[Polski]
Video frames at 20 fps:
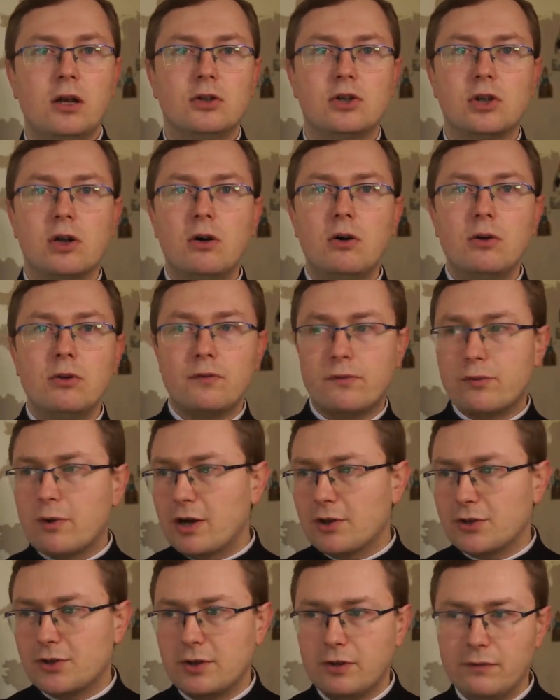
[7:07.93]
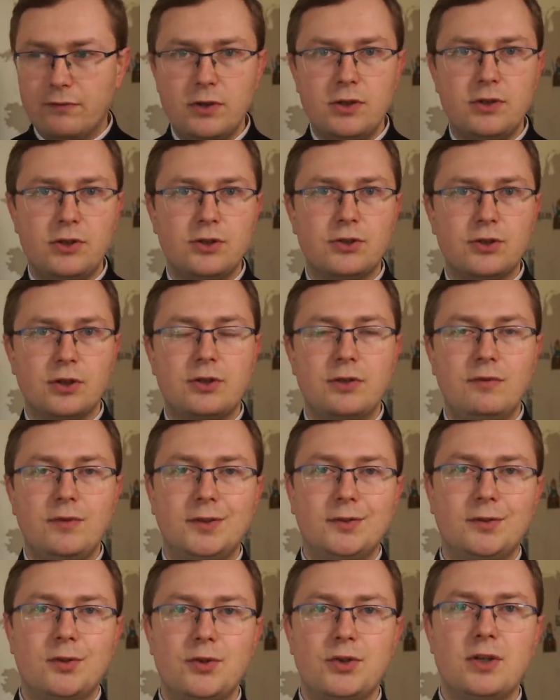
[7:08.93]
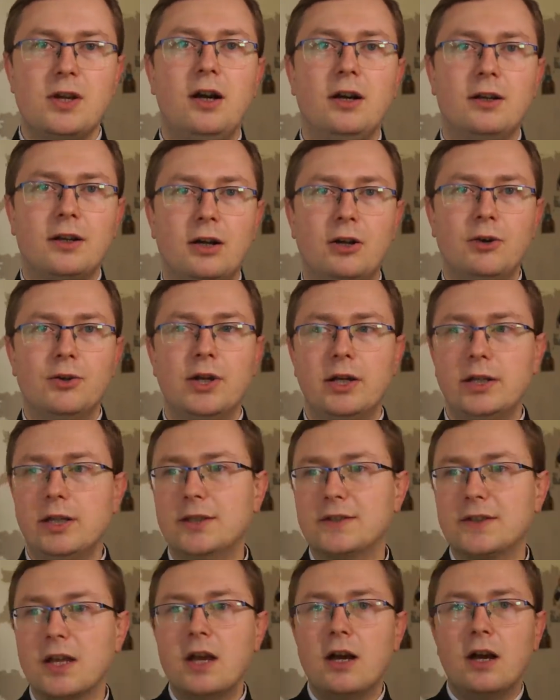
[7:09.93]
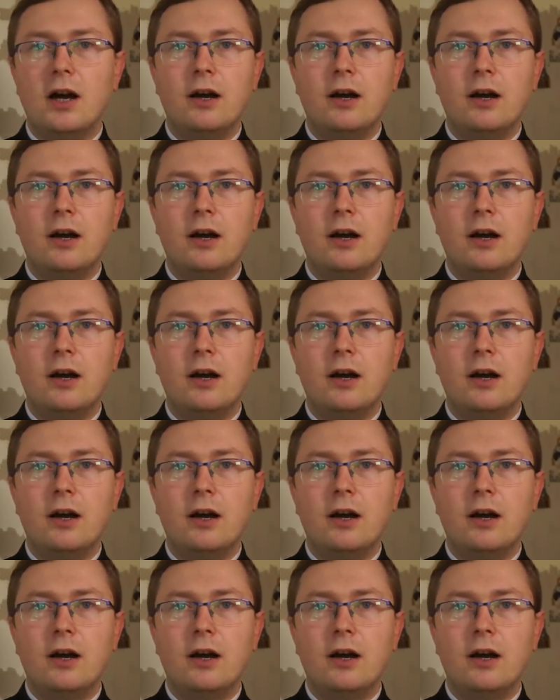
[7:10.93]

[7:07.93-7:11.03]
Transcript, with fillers: że on właśnie widzi rzeczywistość, jaka ona jest,